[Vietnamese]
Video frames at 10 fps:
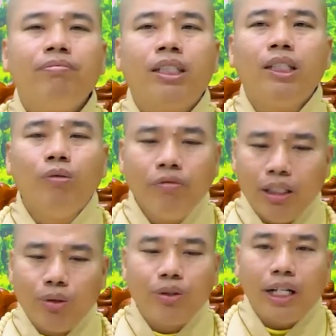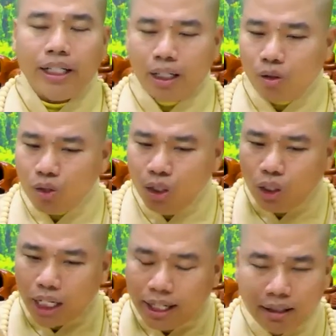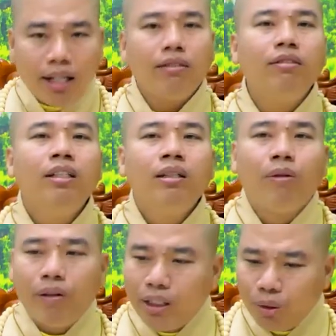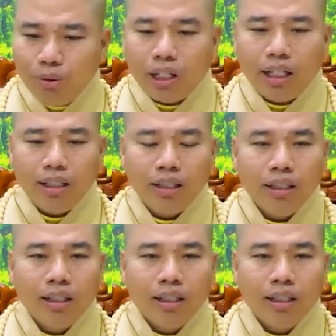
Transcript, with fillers: thì đúng vị chủ trì này có trí tuệ rất lớn một vị chủ trì